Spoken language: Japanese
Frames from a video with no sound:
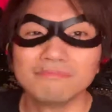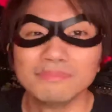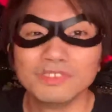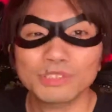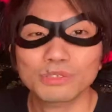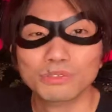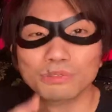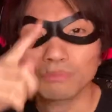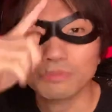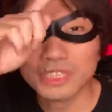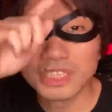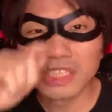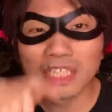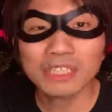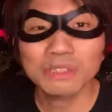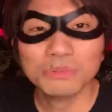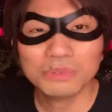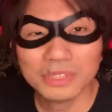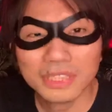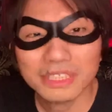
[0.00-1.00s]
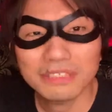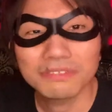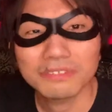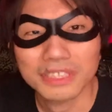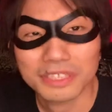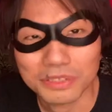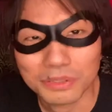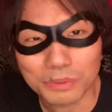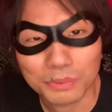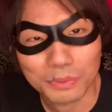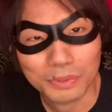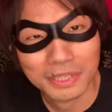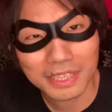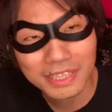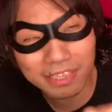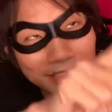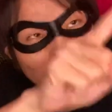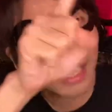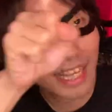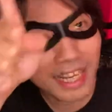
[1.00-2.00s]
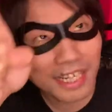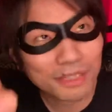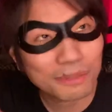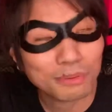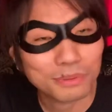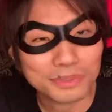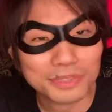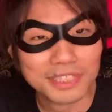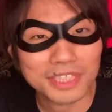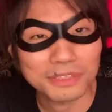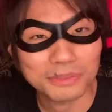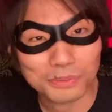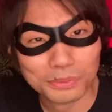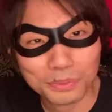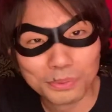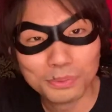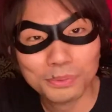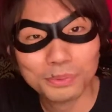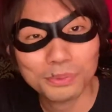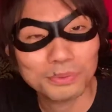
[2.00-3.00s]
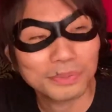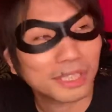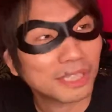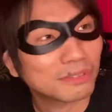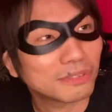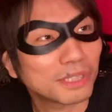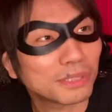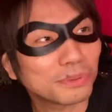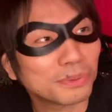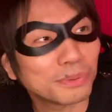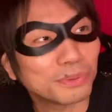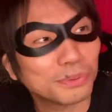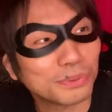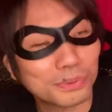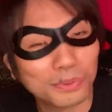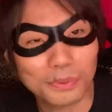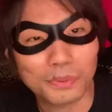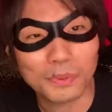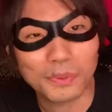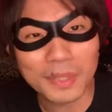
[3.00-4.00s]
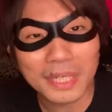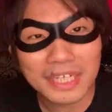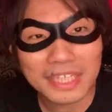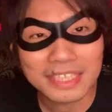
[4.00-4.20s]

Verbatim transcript: ちょっと虫が飛んでるんですよ。これ、ライトをつけるとどういうことになるかというと、